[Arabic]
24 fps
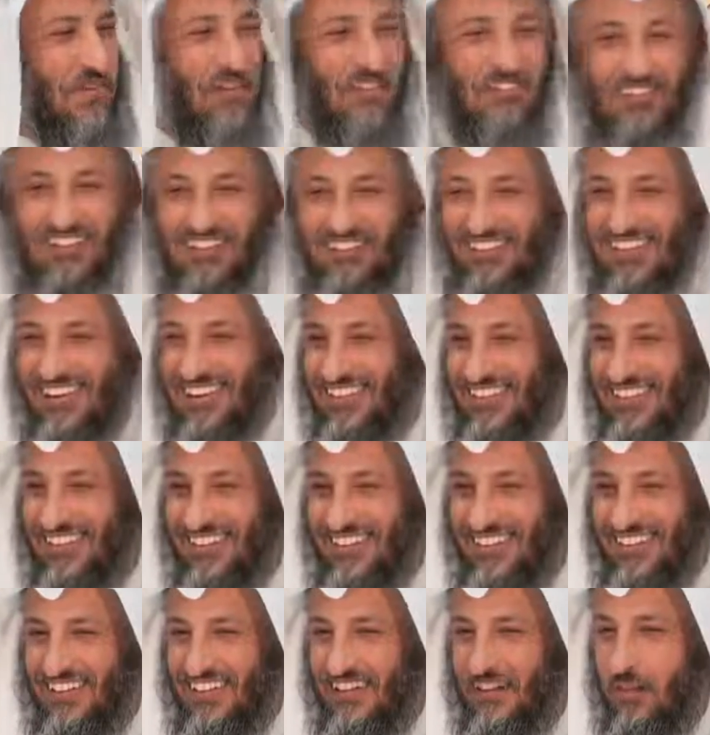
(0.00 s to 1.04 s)
بس حسنات
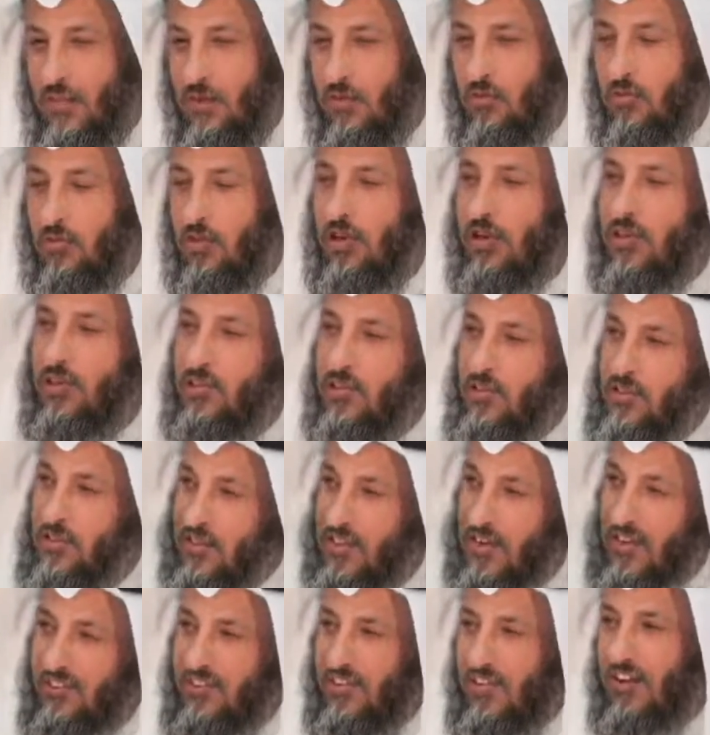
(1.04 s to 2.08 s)
تصلي
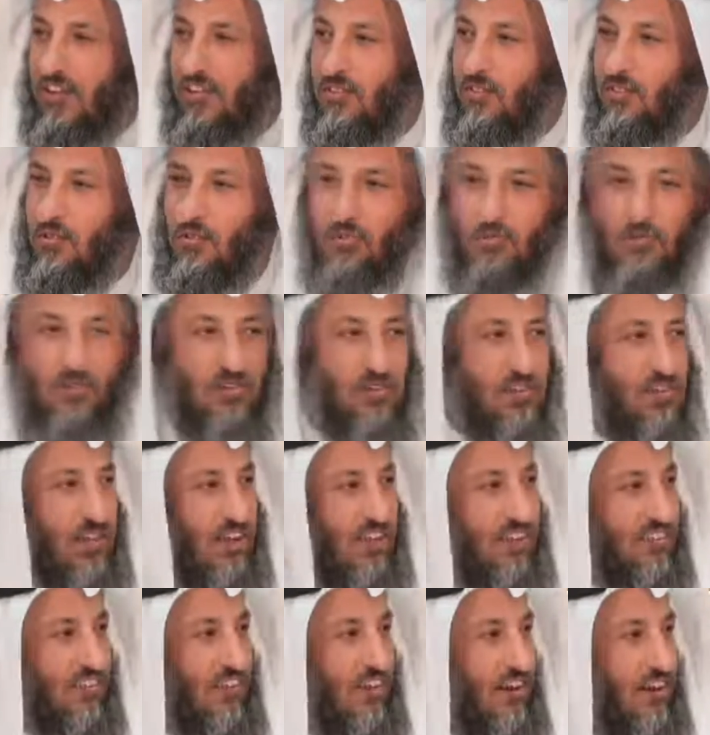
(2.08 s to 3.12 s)
تجيك حسنات تصوم
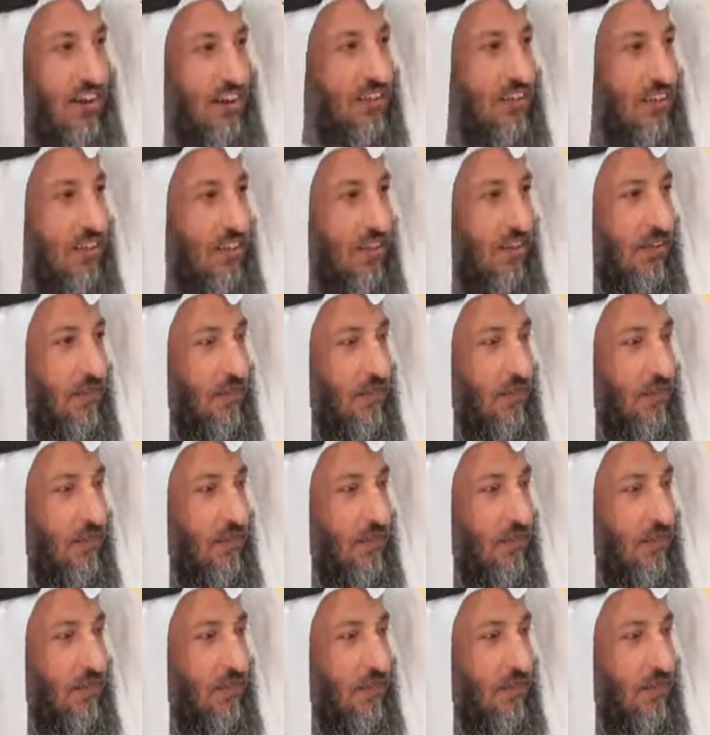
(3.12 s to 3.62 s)
تجيك حسنات